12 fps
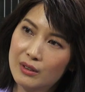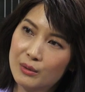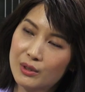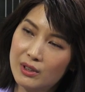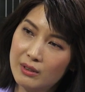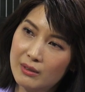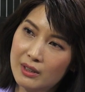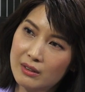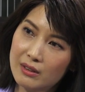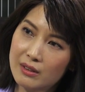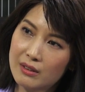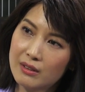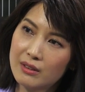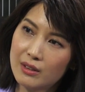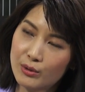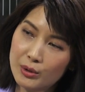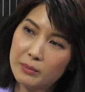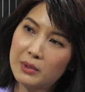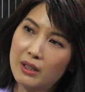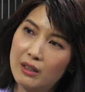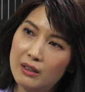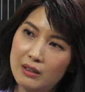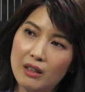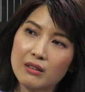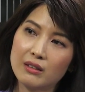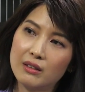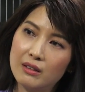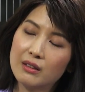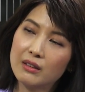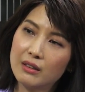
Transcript: 我希望只是写剧本和导戏而